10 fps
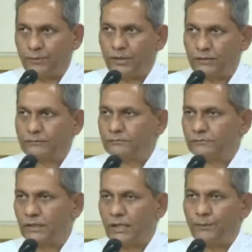నడుపుతున్నారు
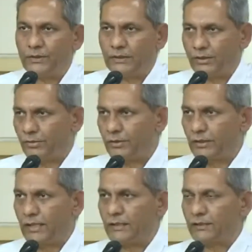చాలామంది
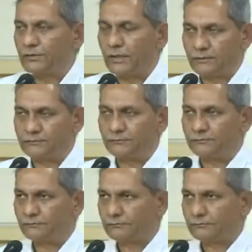శిష్యులను తయారు చేసుకున్నారు